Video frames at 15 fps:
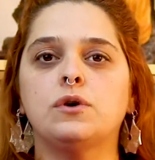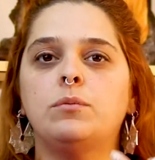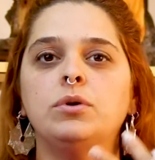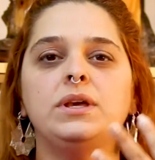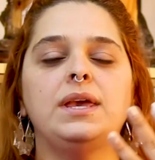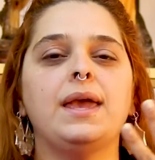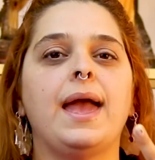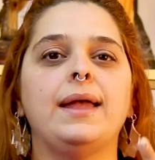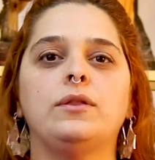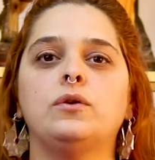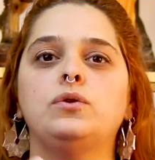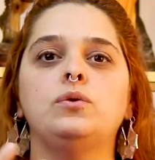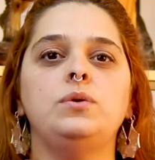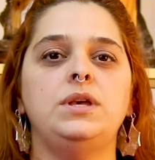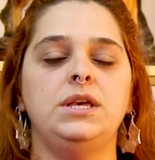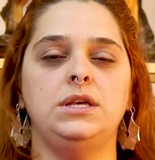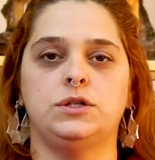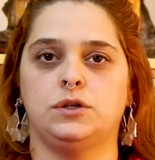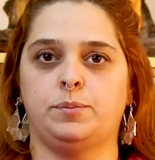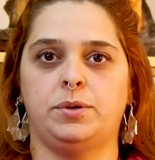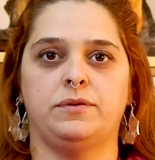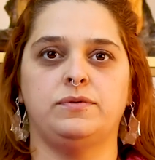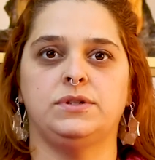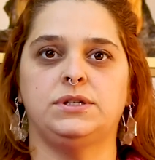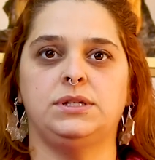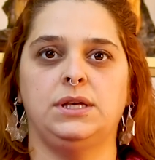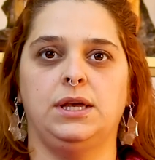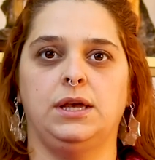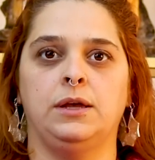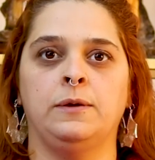Como que é tudo isso para
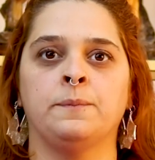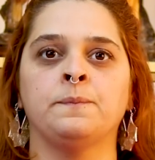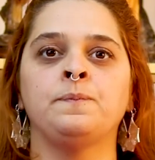você?